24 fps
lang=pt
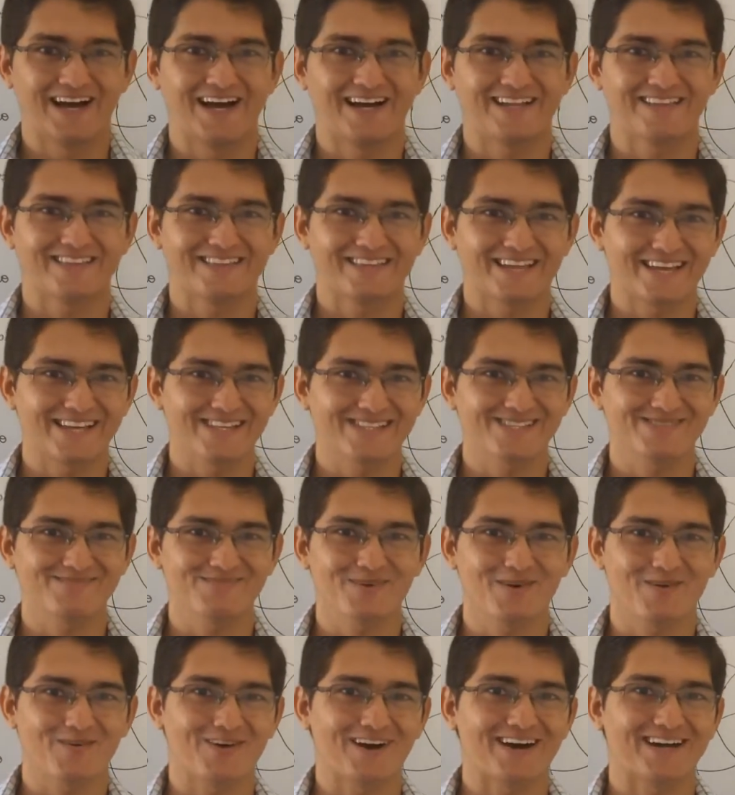a
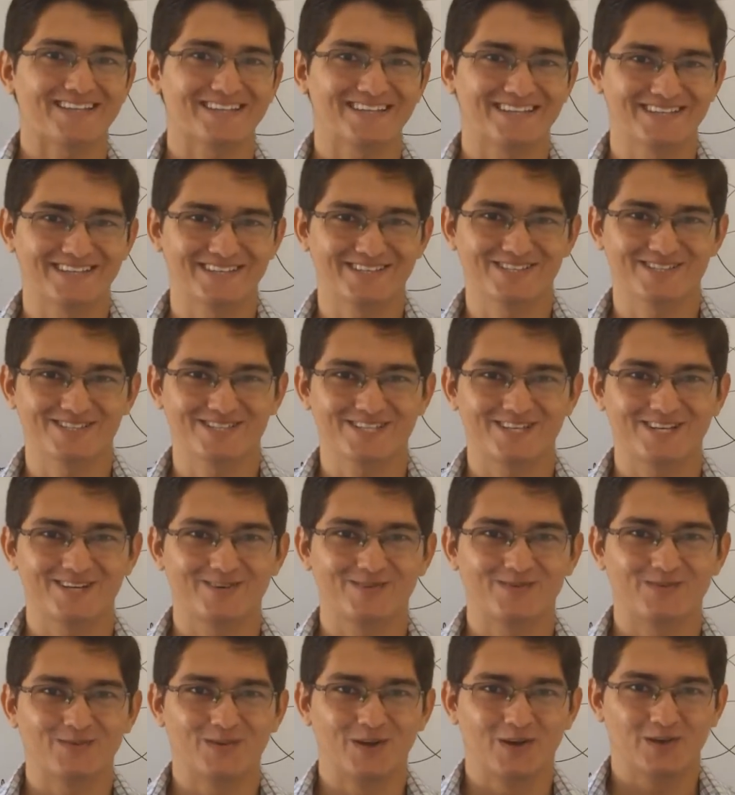14ª
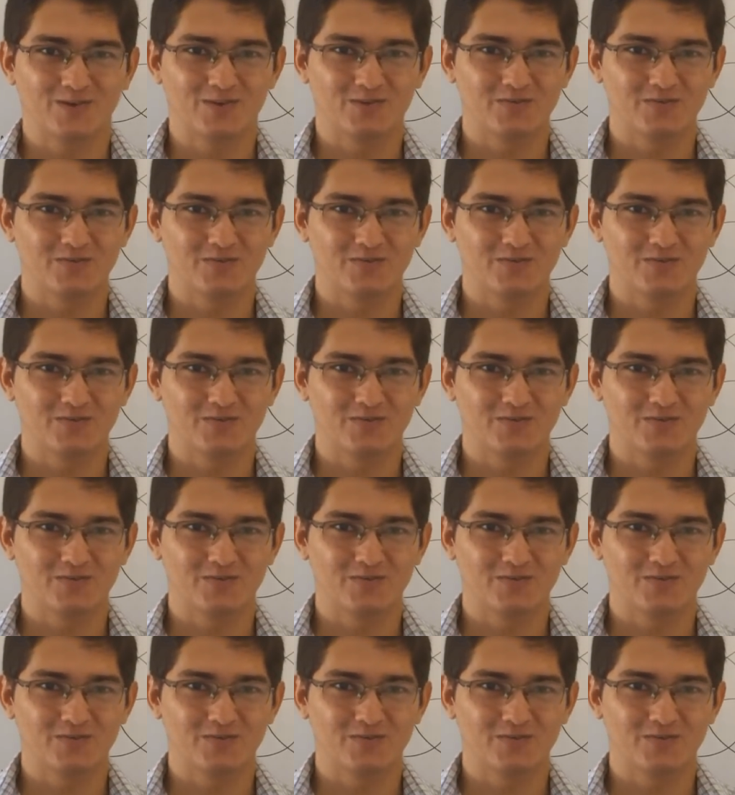questão